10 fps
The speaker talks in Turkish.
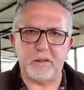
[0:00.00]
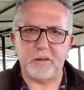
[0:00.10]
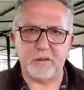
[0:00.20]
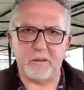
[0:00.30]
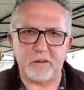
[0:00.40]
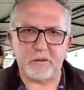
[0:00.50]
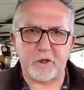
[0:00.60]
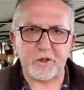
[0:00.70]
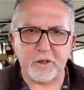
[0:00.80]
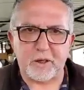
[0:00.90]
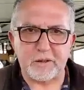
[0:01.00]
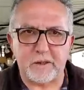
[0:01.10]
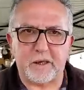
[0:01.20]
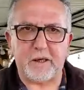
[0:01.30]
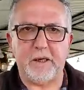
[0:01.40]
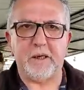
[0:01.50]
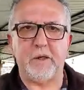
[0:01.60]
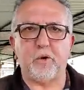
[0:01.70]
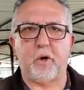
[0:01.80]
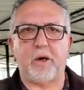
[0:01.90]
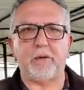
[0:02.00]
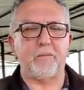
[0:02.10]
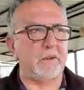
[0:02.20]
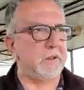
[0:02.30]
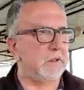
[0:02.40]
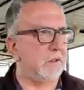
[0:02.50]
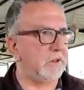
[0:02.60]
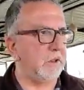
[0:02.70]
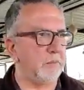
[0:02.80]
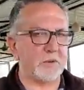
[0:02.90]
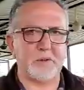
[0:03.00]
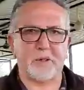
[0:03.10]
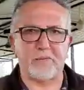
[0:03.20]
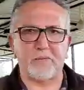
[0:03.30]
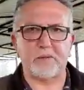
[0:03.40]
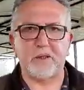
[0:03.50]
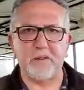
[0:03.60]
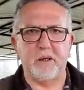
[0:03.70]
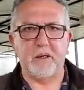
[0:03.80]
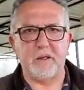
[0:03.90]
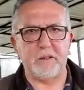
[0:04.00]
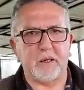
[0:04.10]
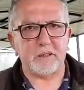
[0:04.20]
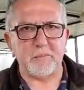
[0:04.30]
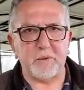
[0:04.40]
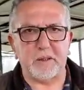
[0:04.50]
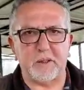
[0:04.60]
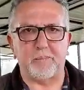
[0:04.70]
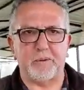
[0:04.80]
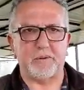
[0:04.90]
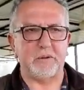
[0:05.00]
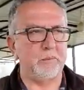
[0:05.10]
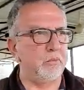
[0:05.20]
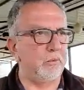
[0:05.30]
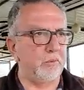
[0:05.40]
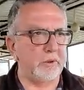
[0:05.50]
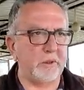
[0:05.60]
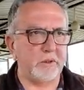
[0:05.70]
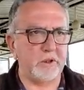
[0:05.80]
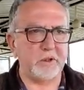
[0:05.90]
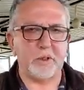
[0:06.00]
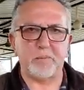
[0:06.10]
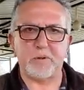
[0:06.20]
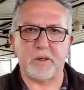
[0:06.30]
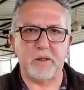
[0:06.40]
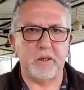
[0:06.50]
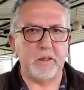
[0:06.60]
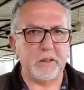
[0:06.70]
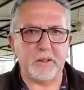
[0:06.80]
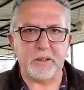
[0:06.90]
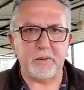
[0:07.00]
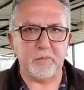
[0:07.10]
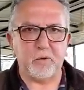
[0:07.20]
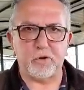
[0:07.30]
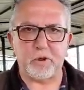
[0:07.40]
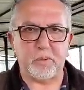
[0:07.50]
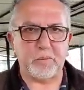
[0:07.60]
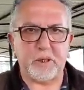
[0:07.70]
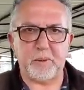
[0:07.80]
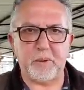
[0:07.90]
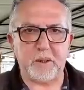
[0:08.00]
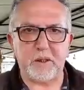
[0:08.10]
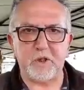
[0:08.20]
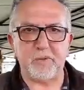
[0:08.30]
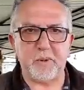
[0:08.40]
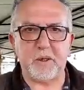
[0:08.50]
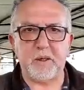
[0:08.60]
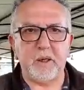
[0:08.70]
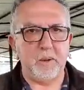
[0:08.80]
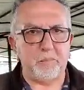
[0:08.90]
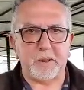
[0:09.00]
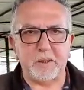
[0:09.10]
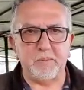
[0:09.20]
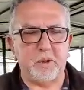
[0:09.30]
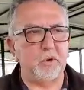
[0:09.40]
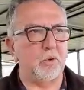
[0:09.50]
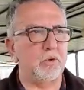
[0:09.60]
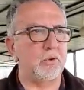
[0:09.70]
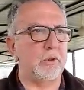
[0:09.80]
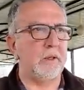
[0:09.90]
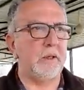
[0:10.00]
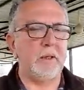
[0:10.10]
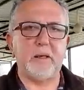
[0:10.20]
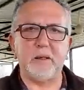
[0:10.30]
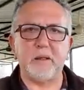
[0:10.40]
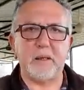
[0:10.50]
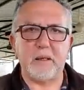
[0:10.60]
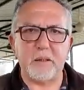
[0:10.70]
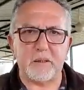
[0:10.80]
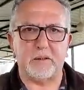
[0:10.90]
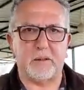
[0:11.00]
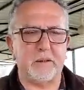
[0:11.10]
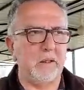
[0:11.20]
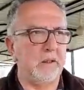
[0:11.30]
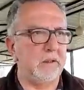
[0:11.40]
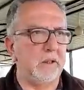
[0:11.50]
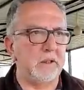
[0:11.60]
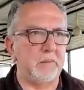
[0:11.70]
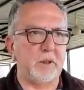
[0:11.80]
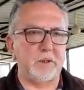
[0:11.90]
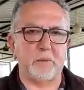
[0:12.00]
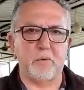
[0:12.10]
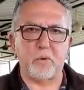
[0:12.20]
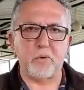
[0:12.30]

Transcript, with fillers: e, taşın altına elini koyan vatandaşlarımız tarafından yardımlar yapıldı. Bu vatandaşlarımıza giyim, kuşam, yeme, içme, barınma konusunda ellerine geldiği kadar yardımlarda